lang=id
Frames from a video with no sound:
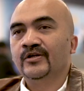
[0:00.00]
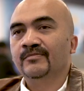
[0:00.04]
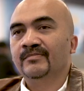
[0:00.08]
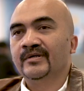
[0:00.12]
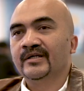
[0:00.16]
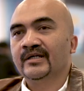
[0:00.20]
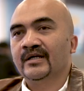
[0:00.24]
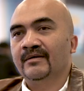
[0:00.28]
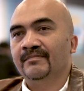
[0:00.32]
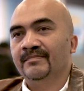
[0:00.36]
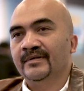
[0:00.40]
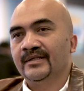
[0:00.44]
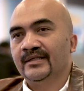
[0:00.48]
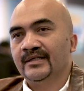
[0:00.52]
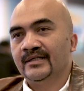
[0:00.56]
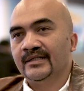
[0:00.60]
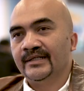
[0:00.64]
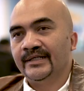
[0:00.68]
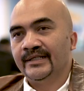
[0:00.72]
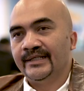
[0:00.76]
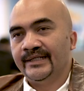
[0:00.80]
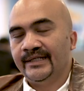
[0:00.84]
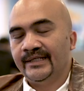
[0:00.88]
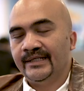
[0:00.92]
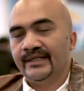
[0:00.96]
human capital
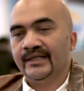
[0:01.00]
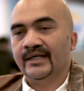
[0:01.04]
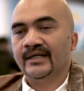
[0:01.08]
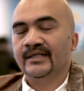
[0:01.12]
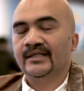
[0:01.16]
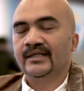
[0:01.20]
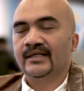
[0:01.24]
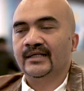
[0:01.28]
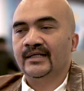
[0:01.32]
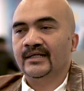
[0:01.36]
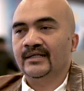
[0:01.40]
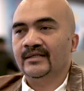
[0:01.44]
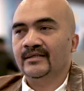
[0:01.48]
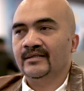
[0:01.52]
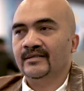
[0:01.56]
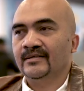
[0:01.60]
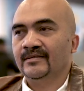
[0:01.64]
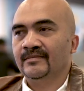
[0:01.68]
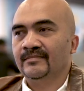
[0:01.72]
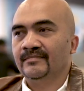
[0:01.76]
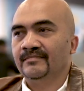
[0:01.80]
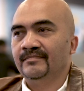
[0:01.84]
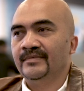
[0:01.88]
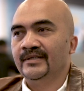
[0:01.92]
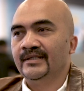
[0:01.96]
ini adalah
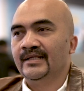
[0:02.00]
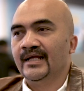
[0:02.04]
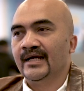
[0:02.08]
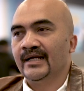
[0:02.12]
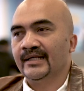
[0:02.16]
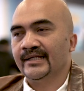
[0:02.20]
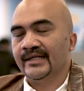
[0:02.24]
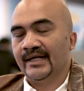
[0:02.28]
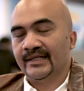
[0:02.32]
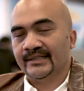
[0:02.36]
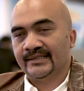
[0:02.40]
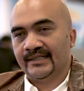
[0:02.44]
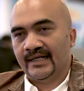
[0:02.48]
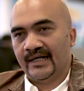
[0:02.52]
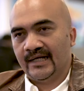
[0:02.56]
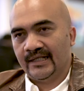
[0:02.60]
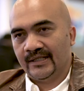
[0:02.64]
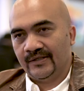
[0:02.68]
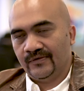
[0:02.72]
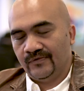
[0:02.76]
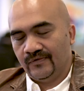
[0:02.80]
bidang yang sangat